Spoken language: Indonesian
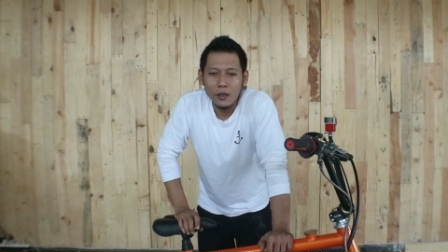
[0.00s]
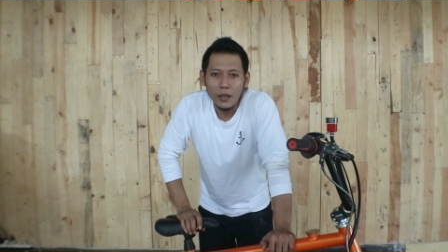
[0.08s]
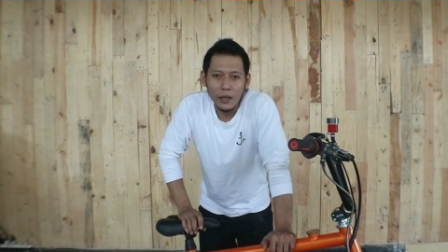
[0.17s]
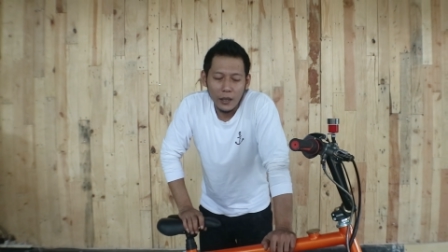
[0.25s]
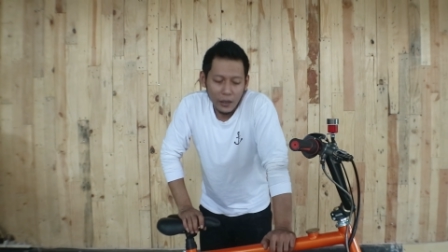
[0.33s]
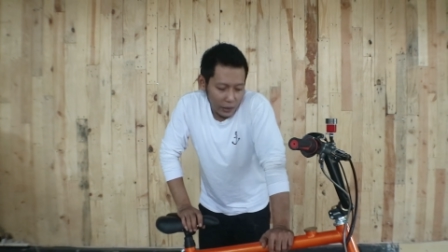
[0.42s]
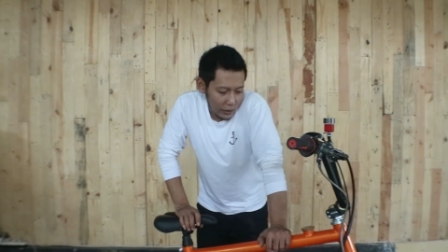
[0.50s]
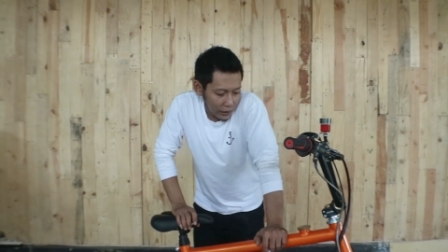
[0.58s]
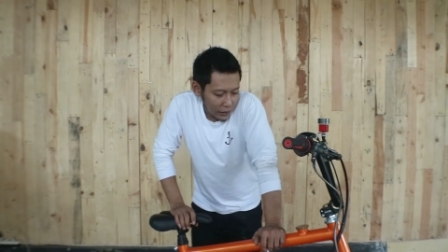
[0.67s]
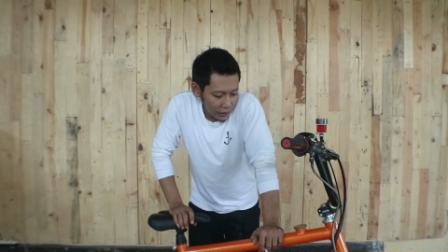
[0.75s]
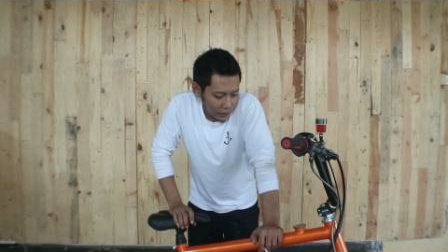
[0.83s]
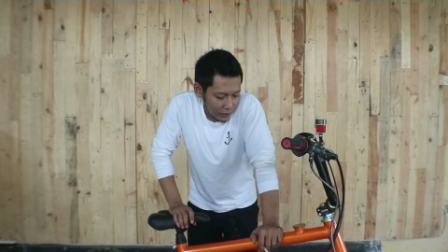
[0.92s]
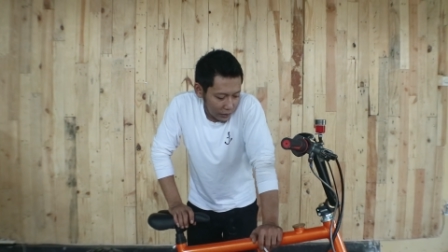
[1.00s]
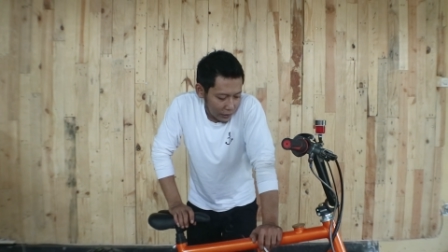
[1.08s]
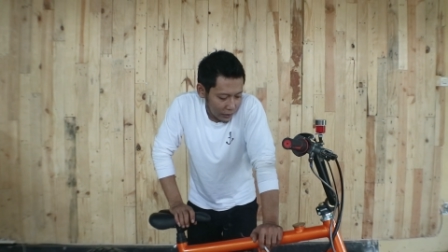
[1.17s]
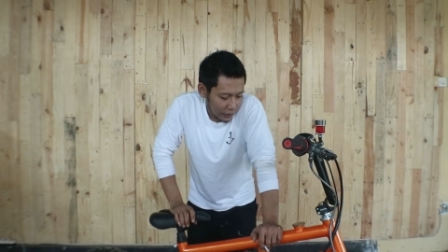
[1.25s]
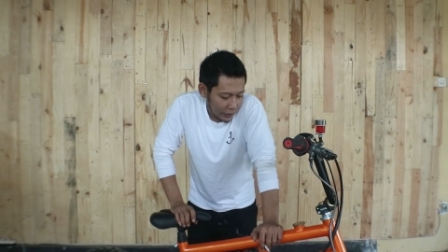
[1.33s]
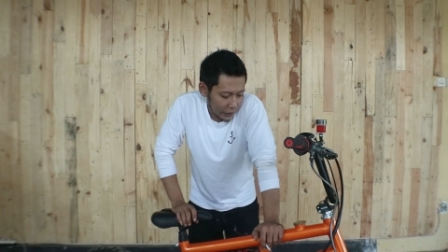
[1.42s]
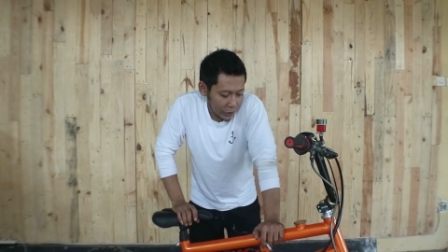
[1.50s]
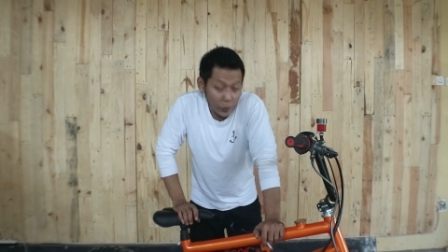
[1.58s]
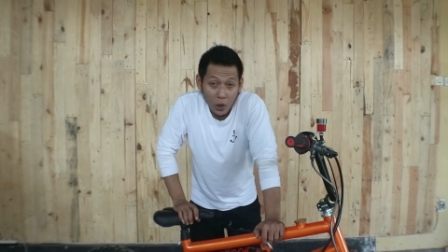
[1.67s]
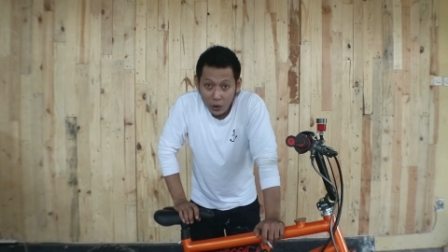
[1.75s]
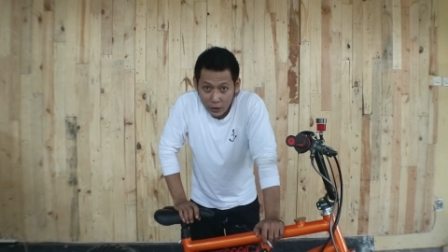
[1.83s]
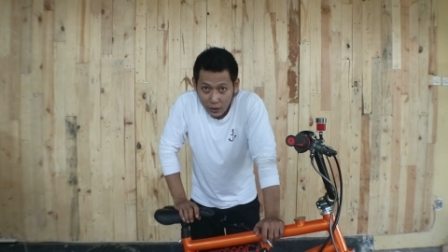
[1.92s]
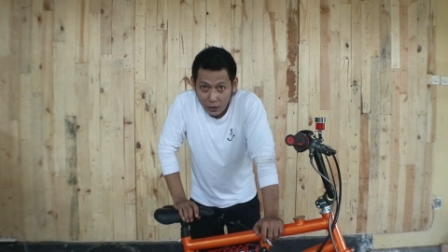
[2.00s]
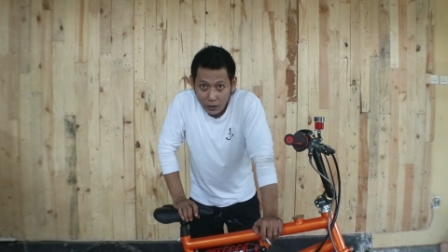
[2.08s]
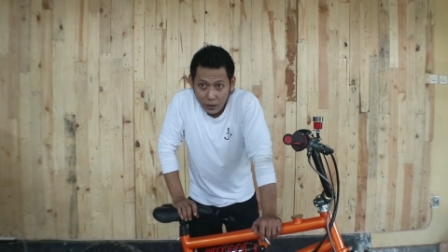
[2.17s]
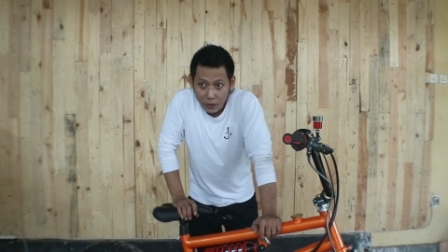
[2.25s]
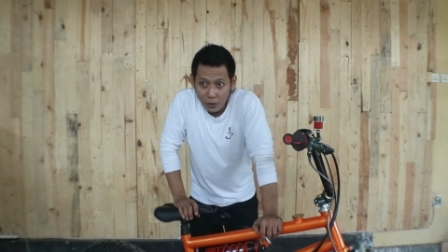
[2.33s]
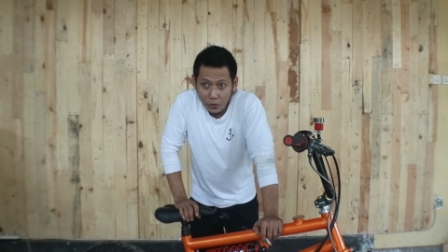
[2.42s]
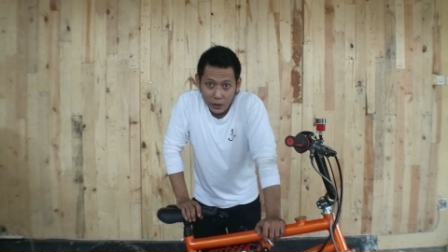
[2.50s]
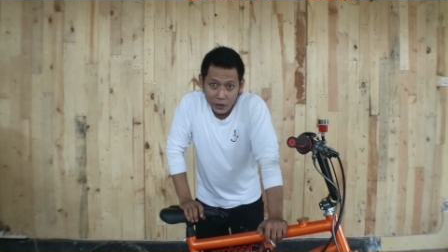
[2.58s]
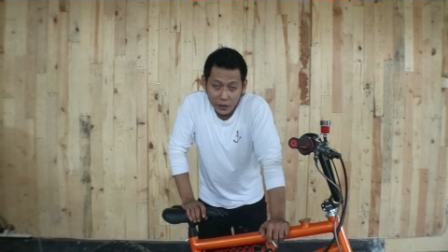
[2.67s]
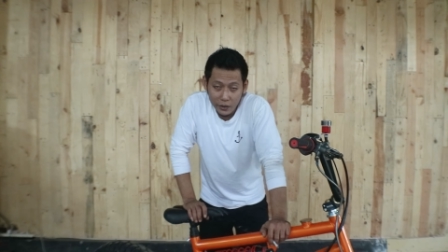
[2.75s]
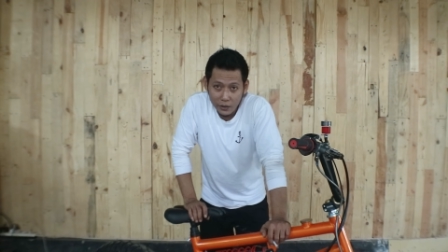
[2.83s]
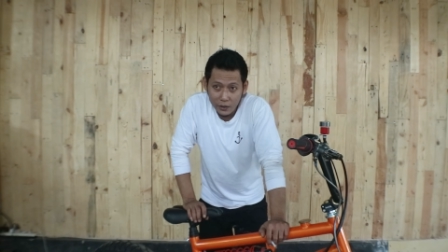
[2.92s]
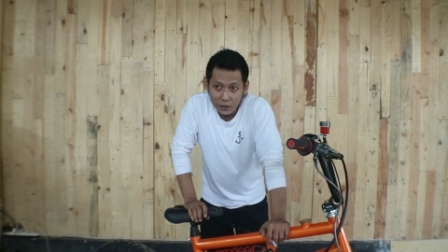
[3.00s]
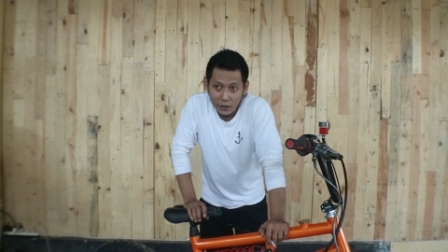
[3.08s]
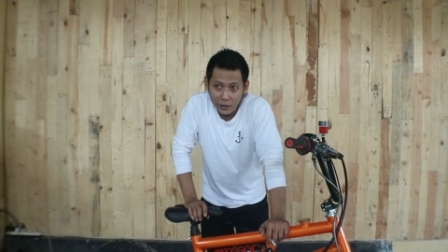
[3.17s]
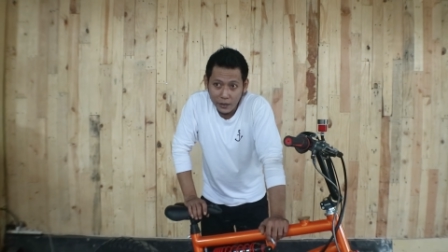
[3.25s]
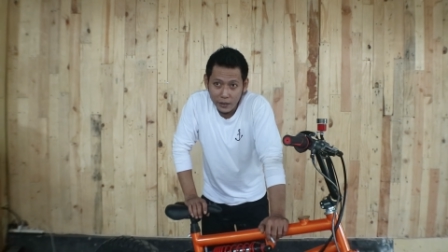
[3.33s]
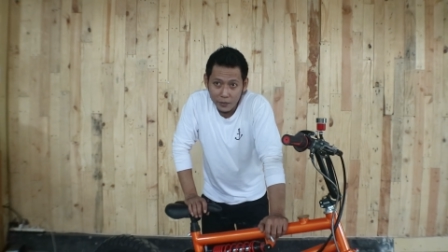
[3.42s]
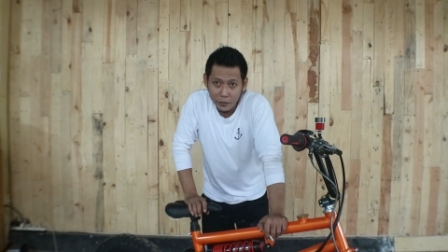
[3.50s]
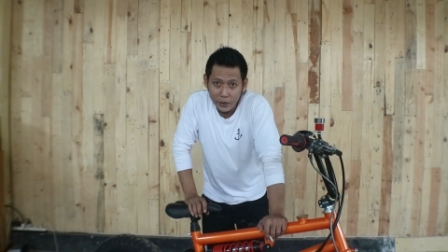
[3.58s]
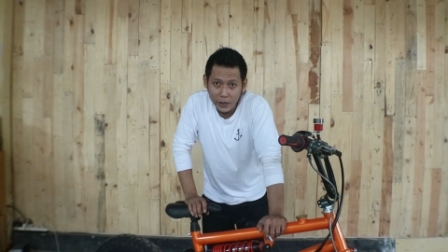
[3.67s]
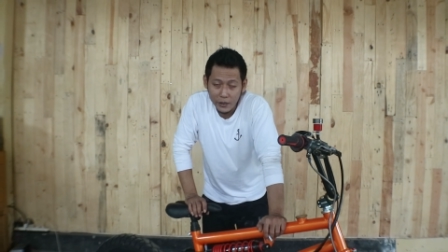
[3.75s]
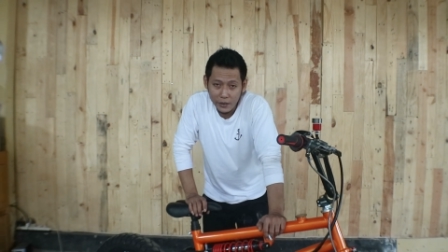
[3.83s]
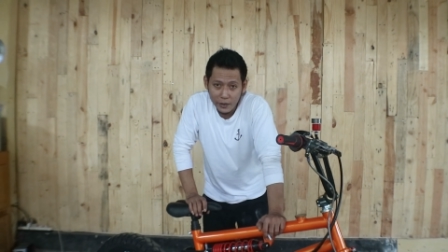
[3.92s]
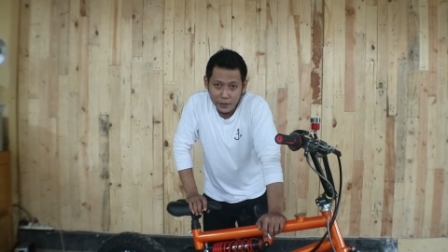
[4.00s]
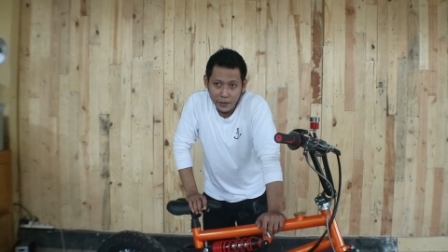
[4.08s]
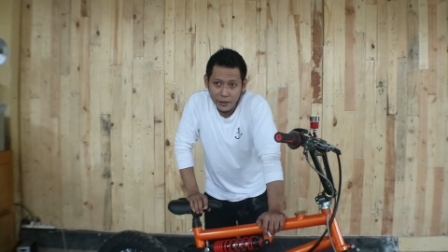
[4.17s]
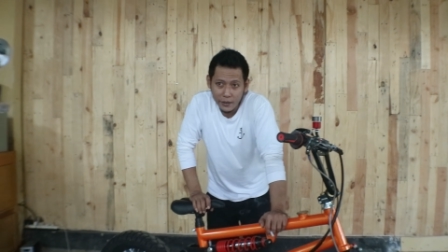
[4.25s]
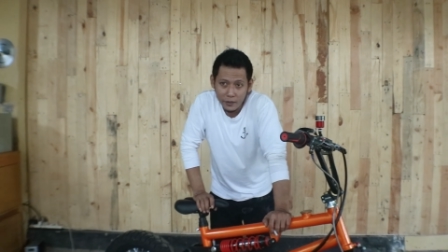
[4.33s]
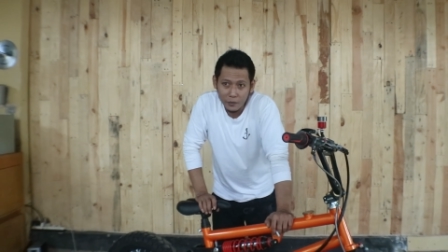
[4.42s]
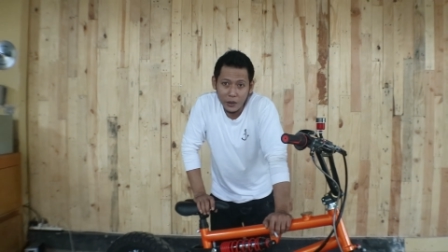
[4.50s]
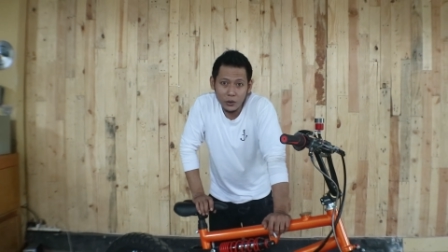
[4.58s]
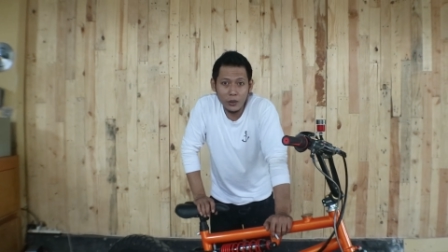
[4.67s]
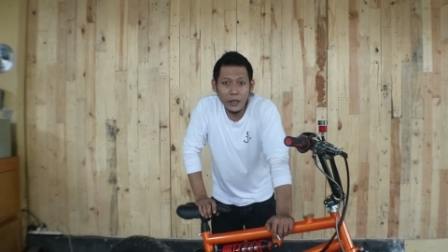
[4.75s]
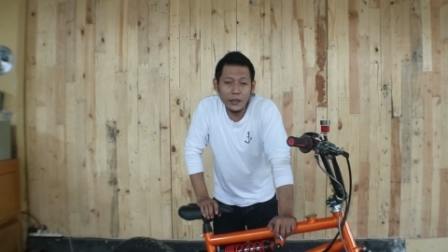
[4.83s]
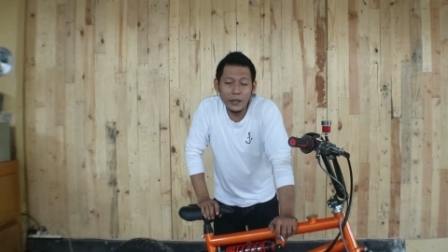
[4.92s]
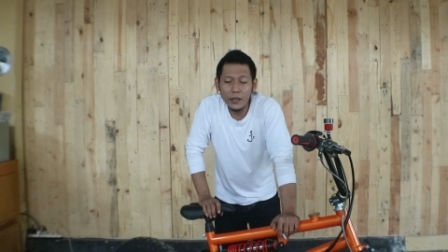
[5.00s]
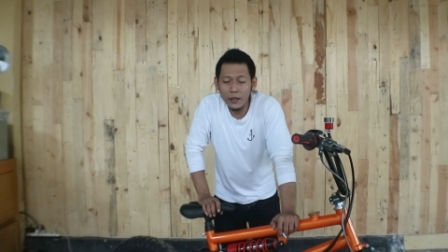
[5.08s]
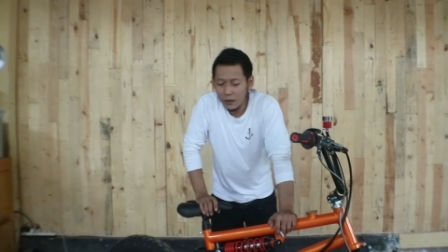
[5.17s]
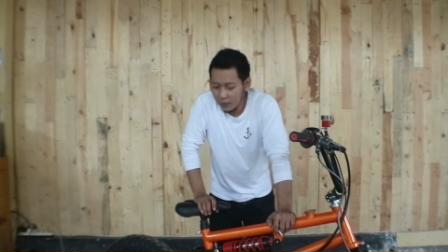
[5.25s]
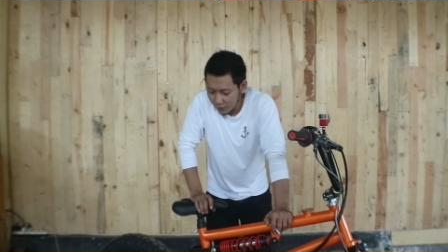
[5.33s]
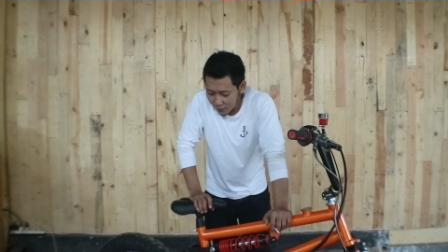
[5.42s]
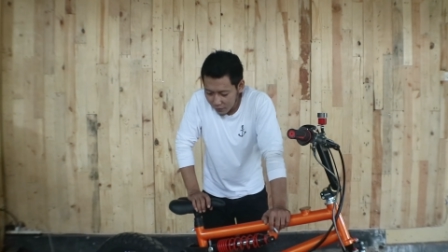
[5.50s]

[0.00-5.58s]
uh, ekspor ke luar negeri dengan biaya yang masuk akal,